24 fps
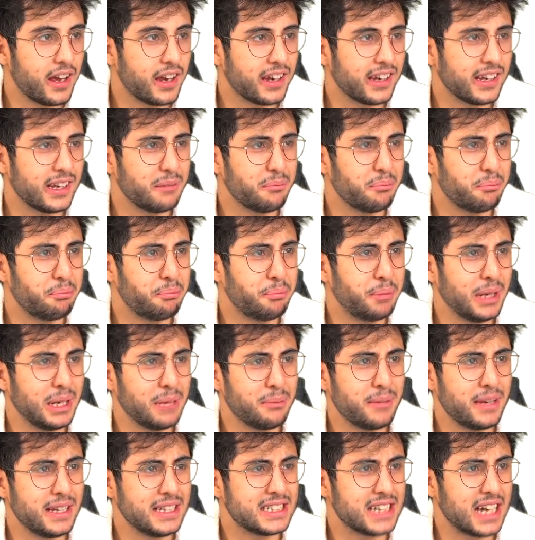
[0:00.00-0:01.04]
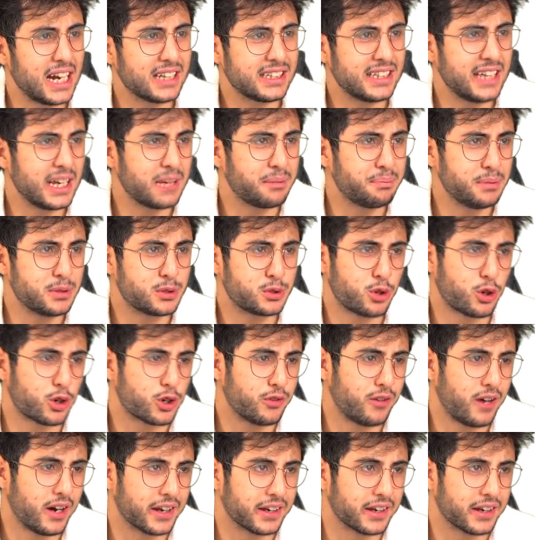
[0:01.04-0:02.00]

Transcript: Eren'in bilmeyeceği tek bir soru